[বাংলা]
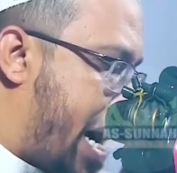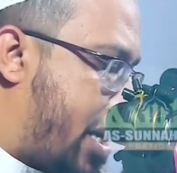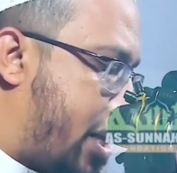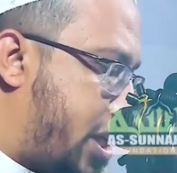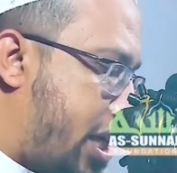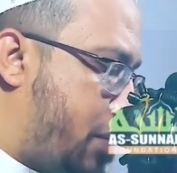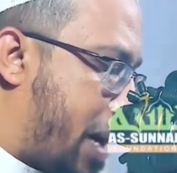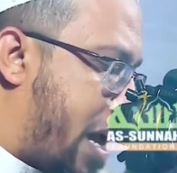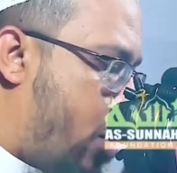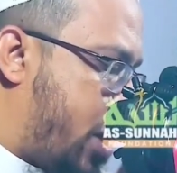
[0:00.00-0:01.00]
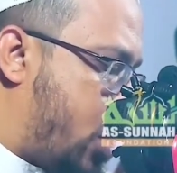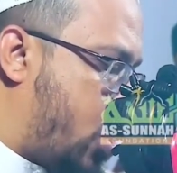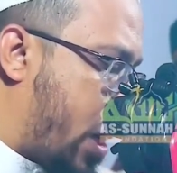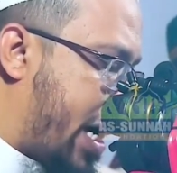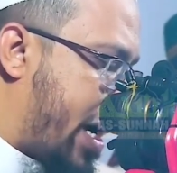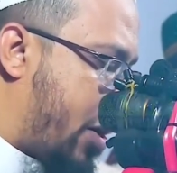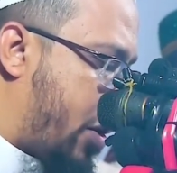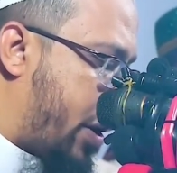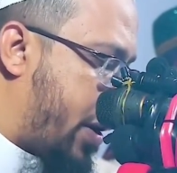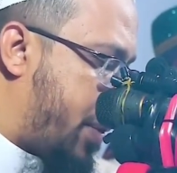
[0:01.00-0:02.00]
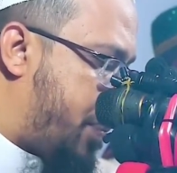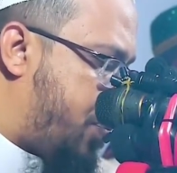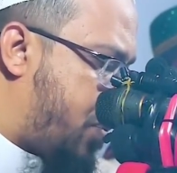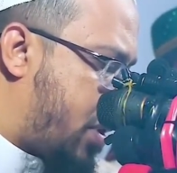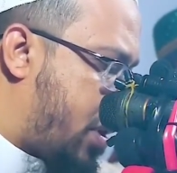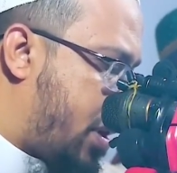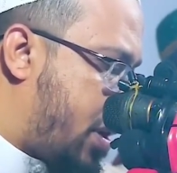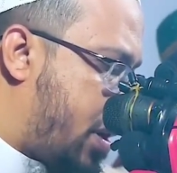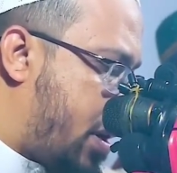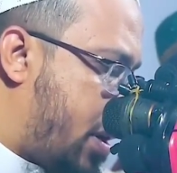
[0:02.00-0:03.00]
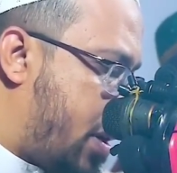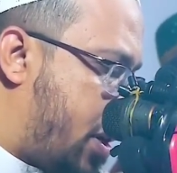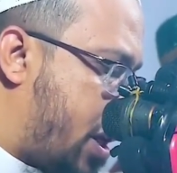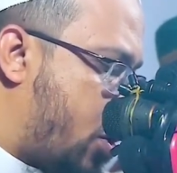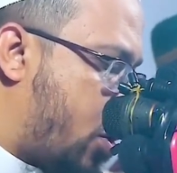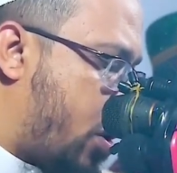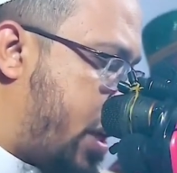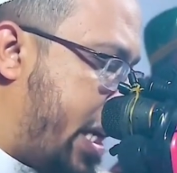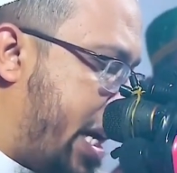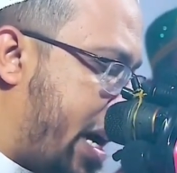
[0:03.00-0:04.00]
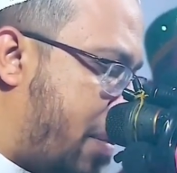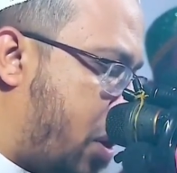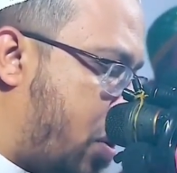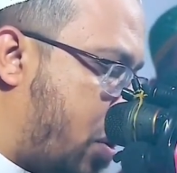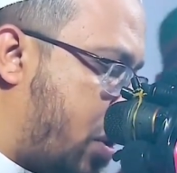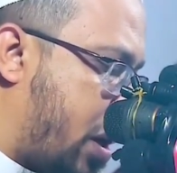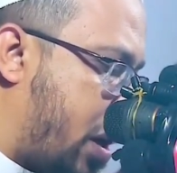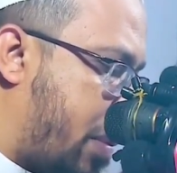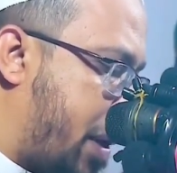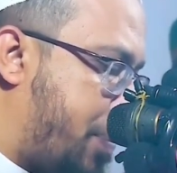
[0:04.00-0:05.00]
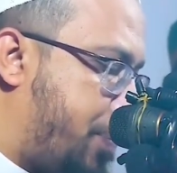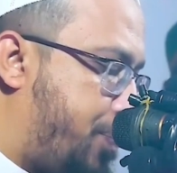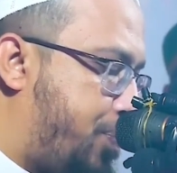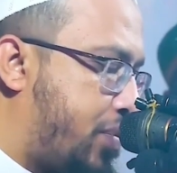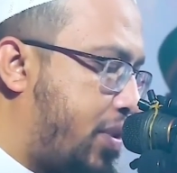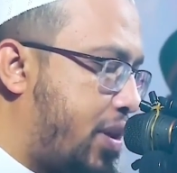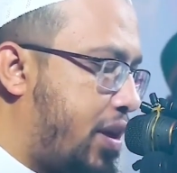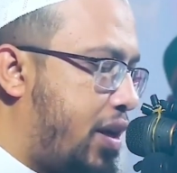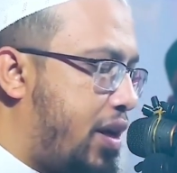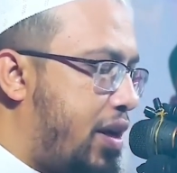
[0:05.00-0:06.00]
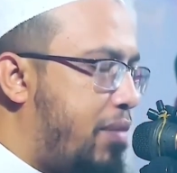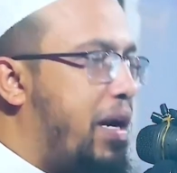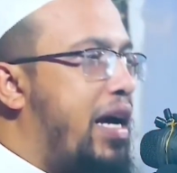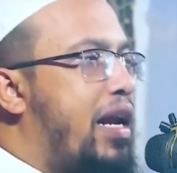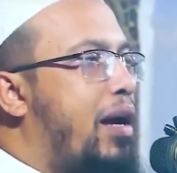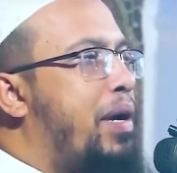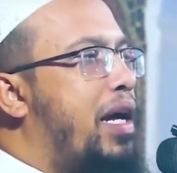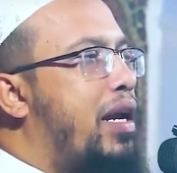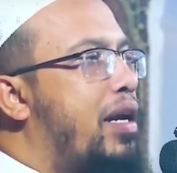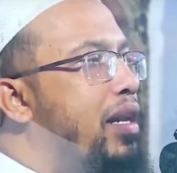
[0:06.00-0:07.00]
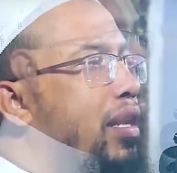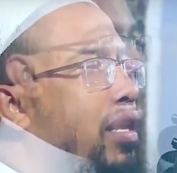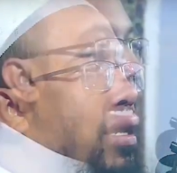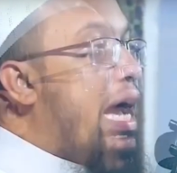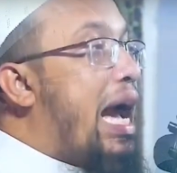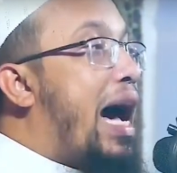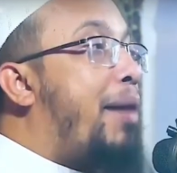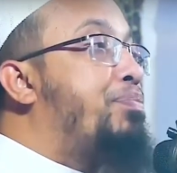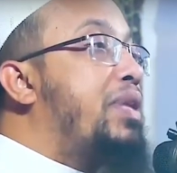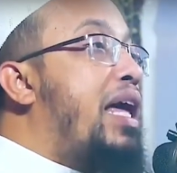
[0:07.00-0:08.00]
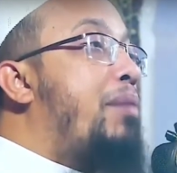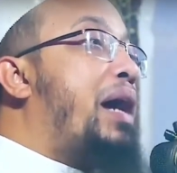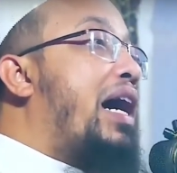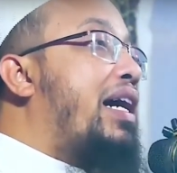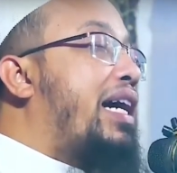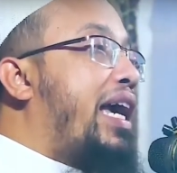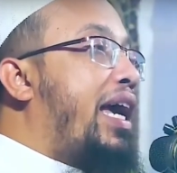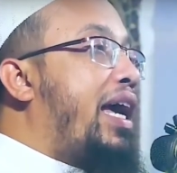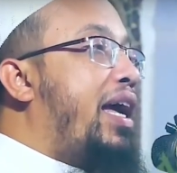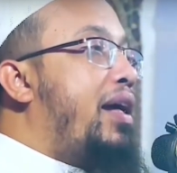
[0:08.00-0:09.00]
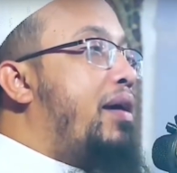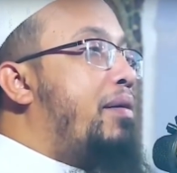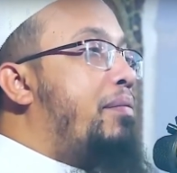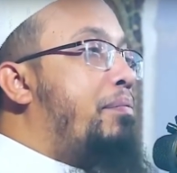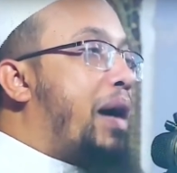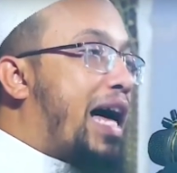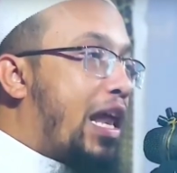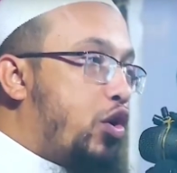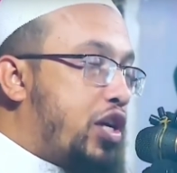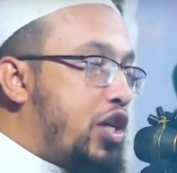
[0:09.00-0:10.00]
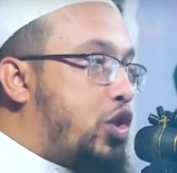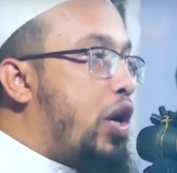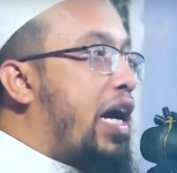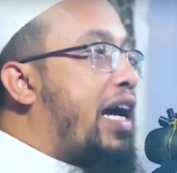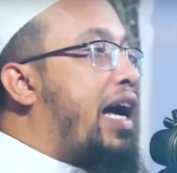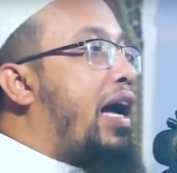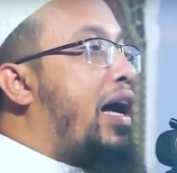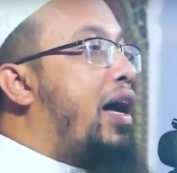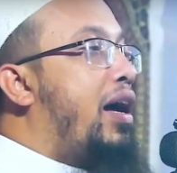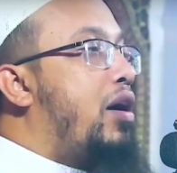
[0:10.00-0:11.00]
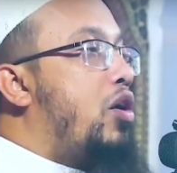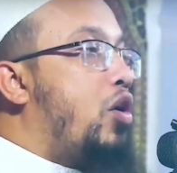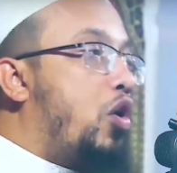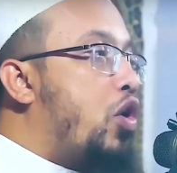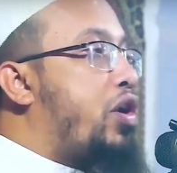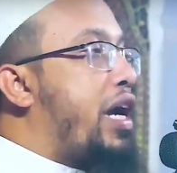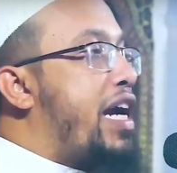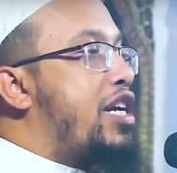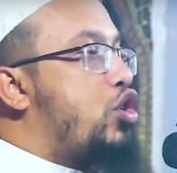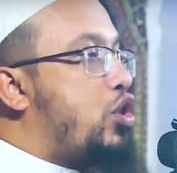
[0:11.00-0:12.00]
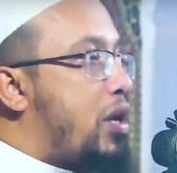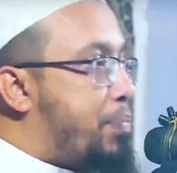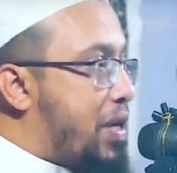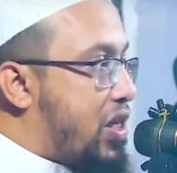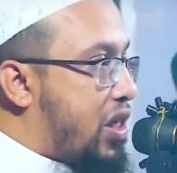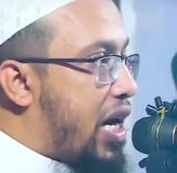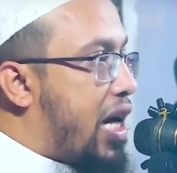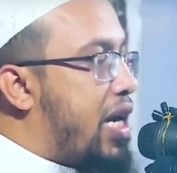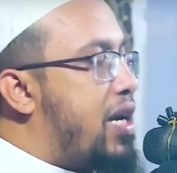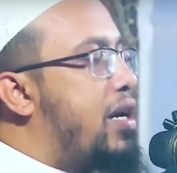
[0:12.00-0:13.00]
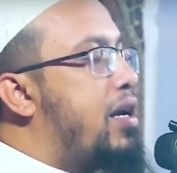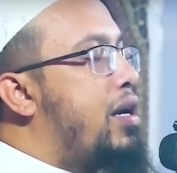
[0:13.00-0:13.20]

ভাগ্যে যেন ভালো কিছু লেখা হয় সেজন্য কি কি আমল করতে হবে ভাইরা আমার আপনার ভাগ্যে ভালো কিছু লেখা হোক এটা যদি আপনি চান